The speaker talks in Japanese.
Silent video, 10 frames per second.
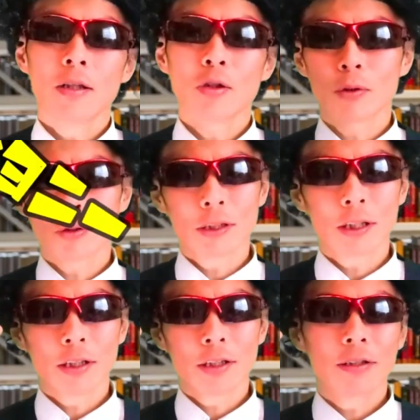はい、どうもジョニー
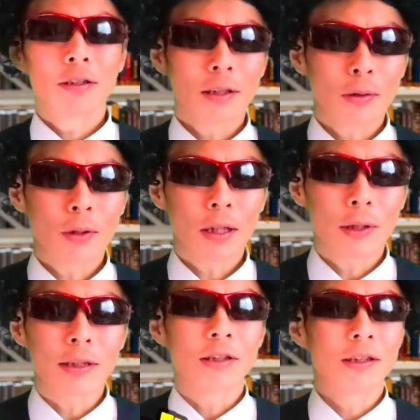です。さあ、今回
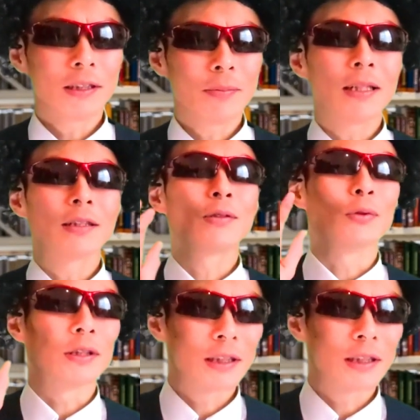は G マーチの